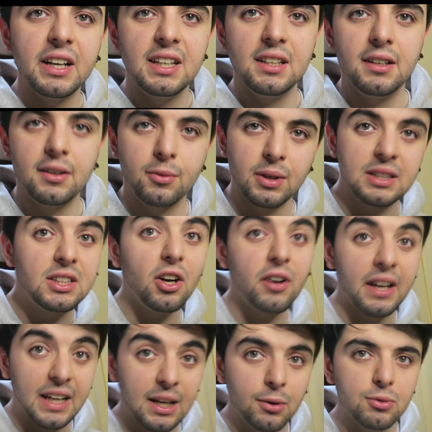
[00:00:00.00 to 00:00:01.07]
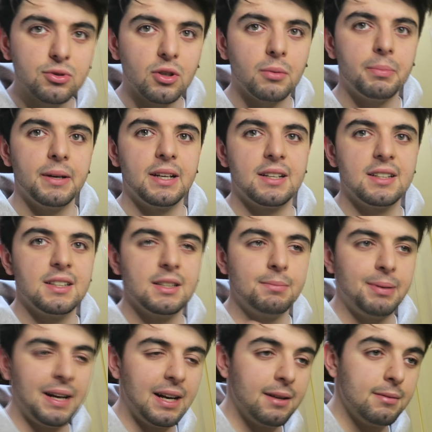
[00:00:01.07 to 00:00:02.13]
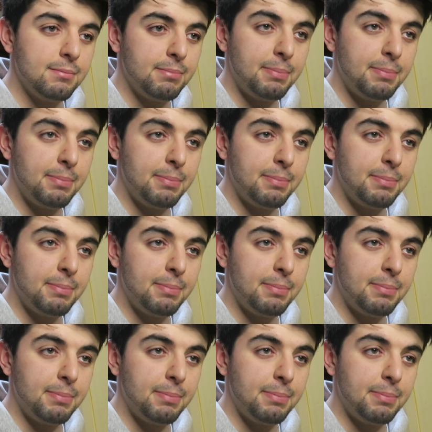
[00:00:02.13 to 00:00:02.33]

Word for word: in questione che uso per, per,